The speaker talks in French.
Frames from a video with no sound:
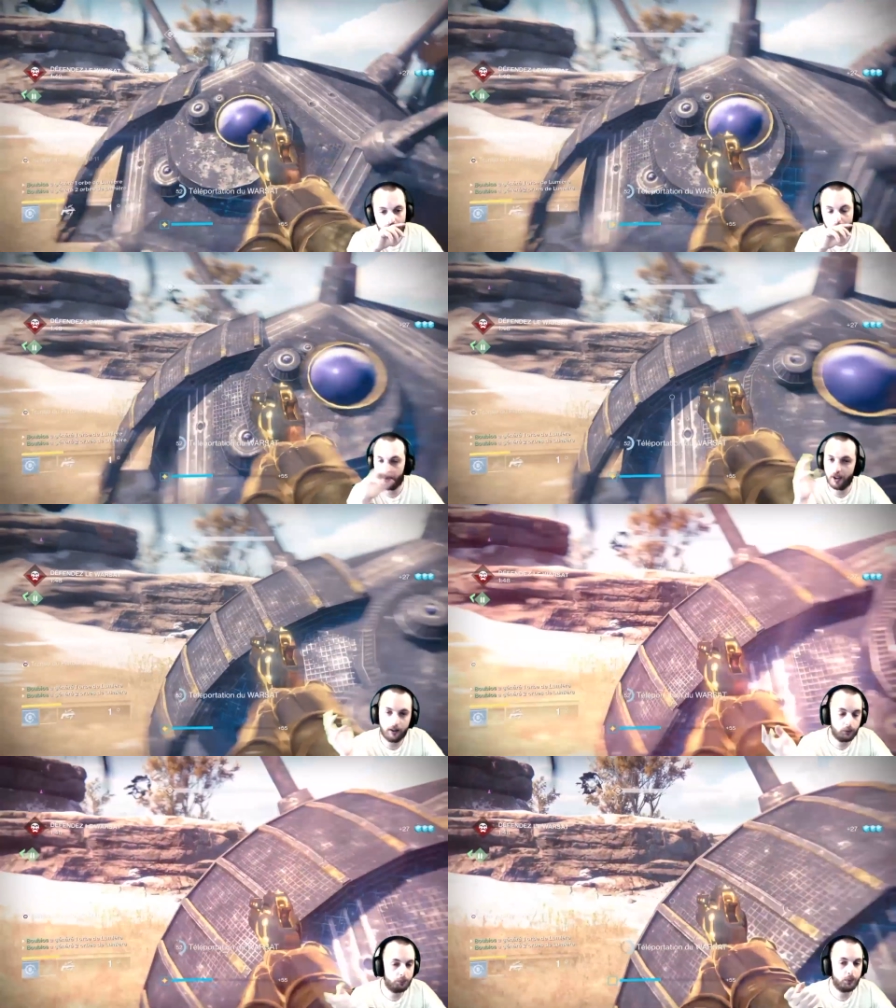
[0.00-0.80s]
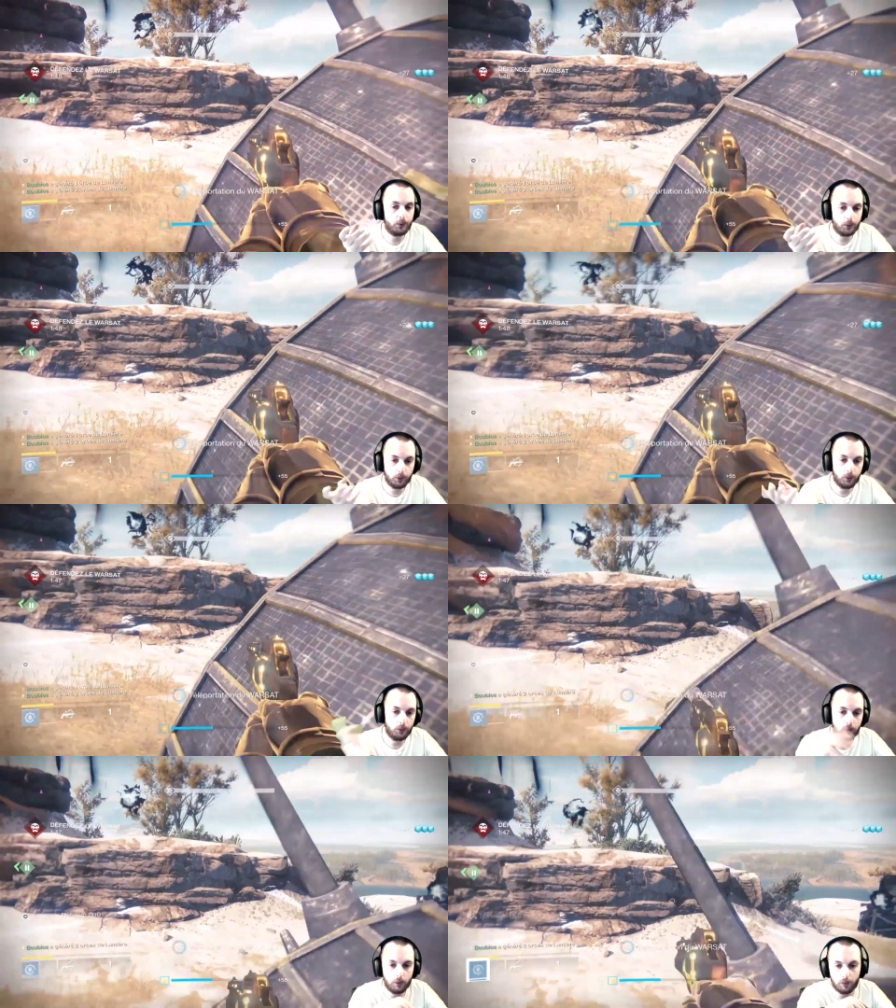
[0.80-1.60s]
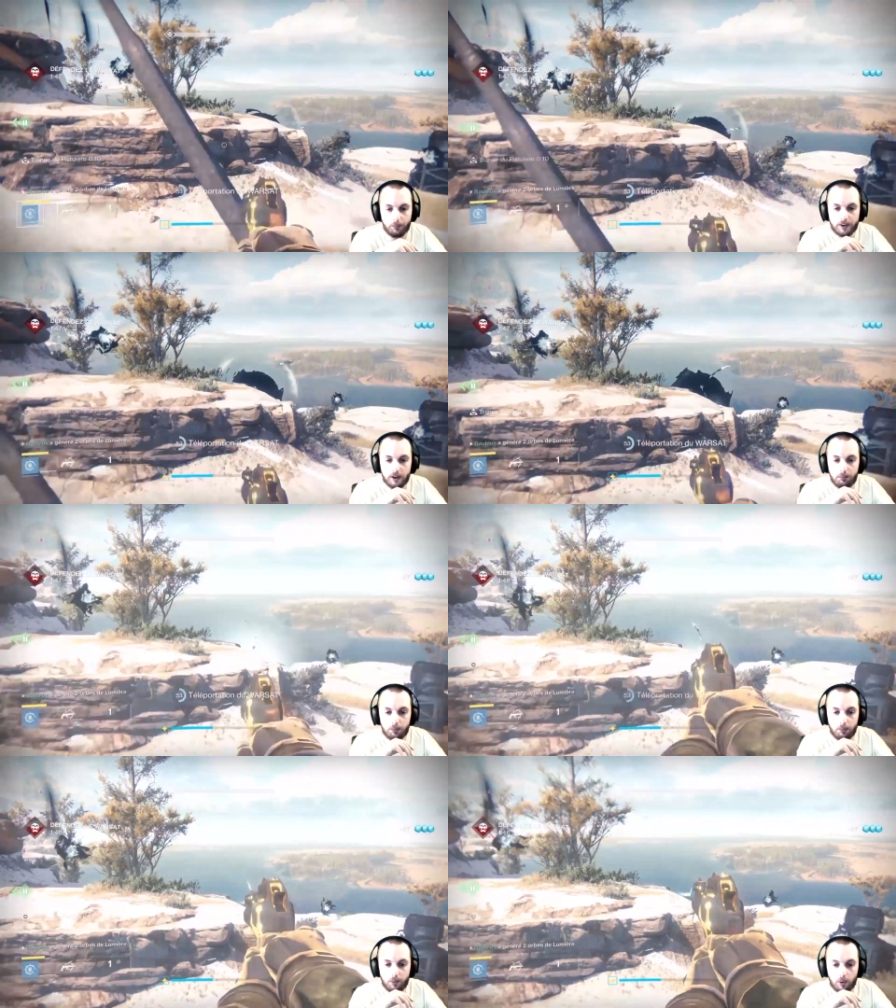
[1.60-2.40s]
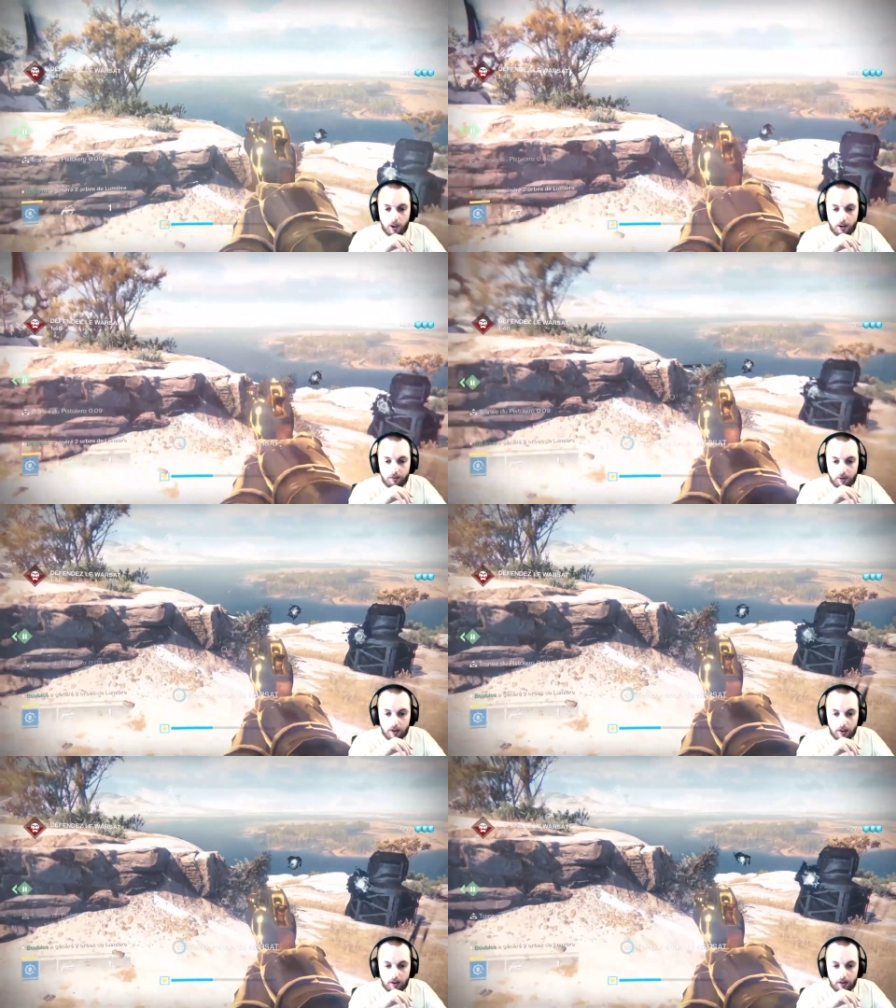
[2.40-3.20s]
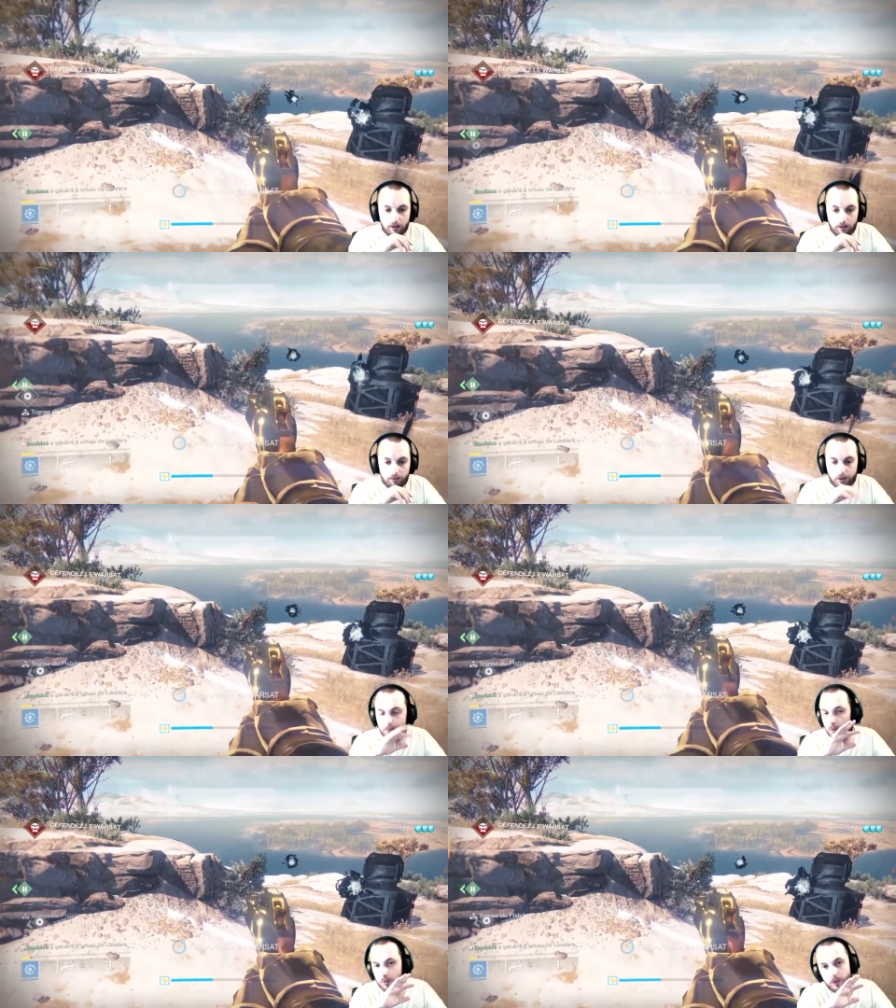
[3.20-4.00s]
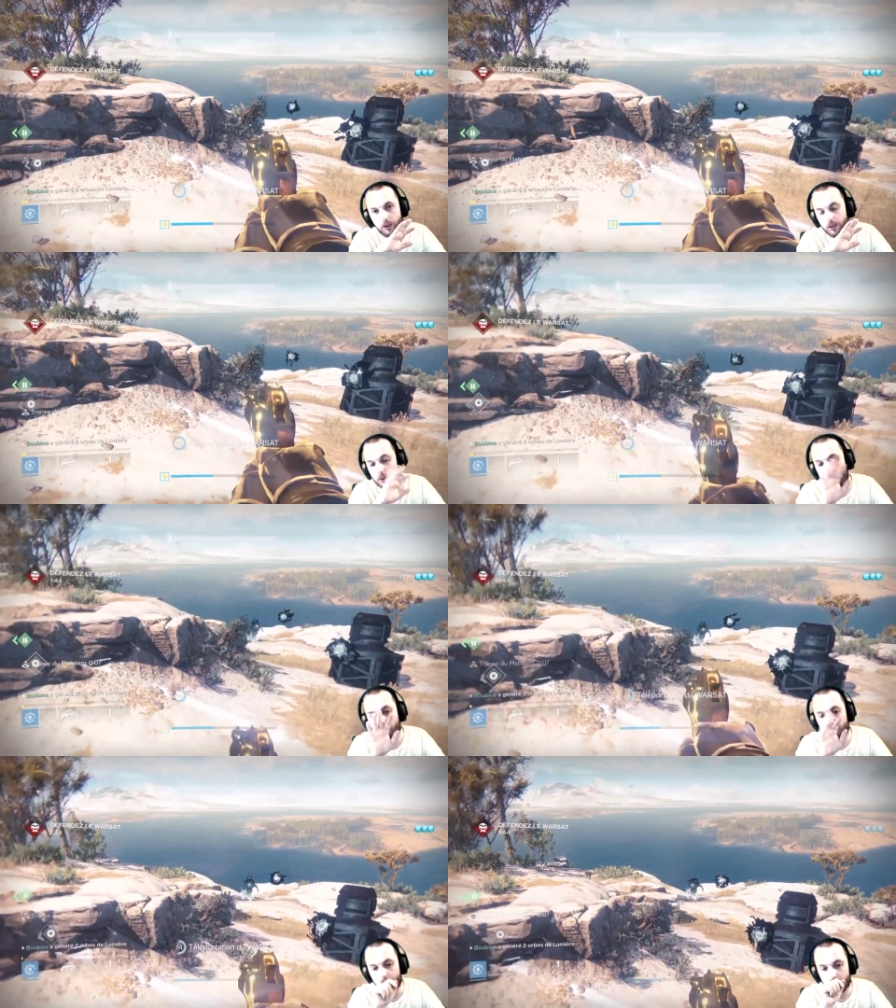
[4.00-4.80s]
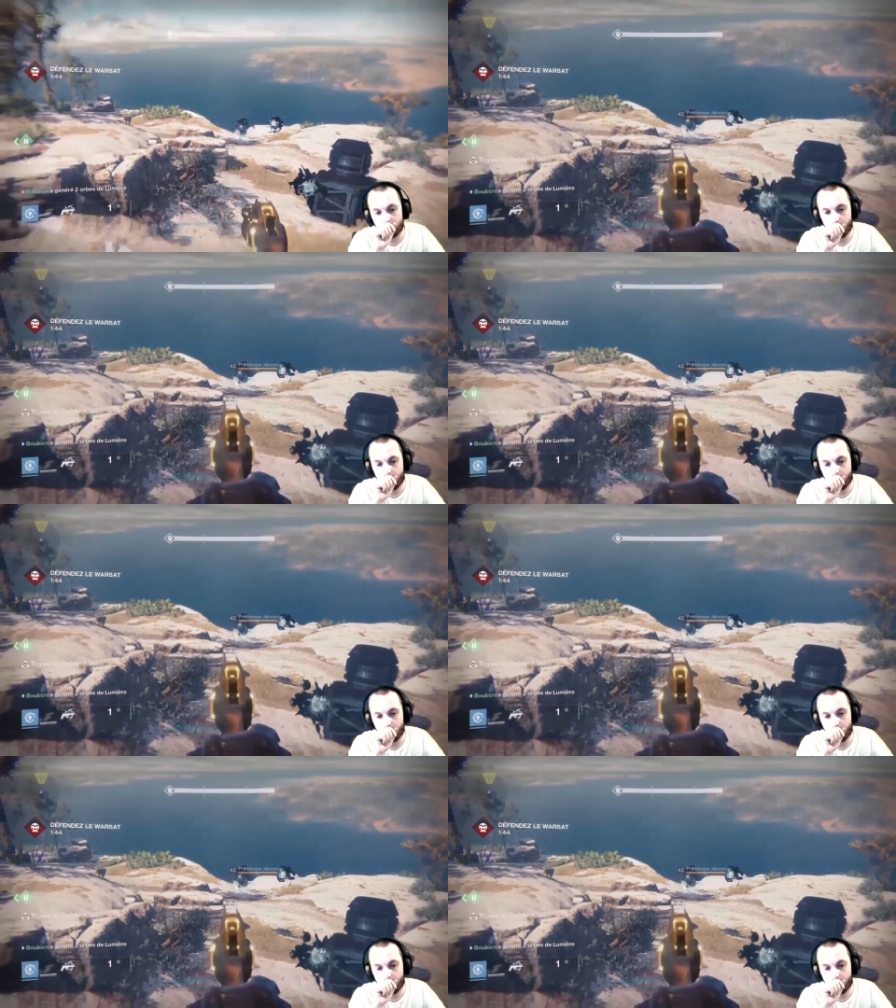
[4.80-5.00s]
à parler à vos potos, euh, passer un bon moment en live. franchement, il y a une très bonne ambiance.